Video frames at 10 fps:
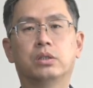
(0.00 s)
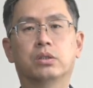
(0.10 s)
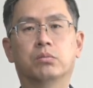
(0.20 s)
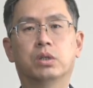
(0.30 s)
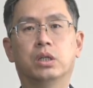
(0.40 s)

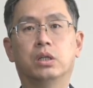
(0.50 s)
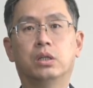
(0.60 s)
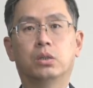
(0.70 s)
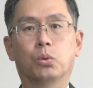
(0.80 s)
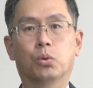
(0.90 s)
정말
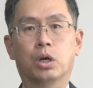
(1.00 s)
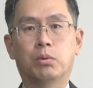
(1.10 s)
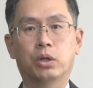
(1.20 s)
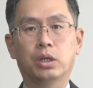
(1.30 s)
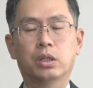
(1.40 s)

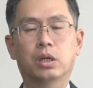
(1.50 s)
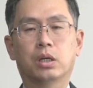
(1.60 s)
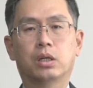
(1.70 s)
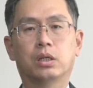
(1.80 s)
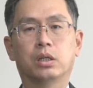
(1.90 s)

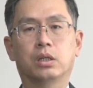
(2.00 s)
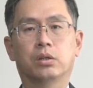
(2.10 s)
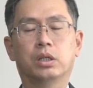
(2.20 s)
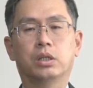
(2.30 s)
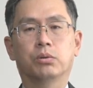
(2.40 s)
돌아버리겠다
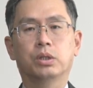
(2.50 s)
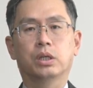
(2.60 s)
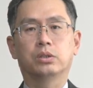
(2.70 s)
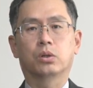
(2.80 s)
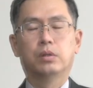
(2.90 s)
이러한 내용이
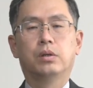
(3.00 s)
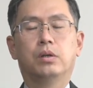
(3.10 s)
되겠죠.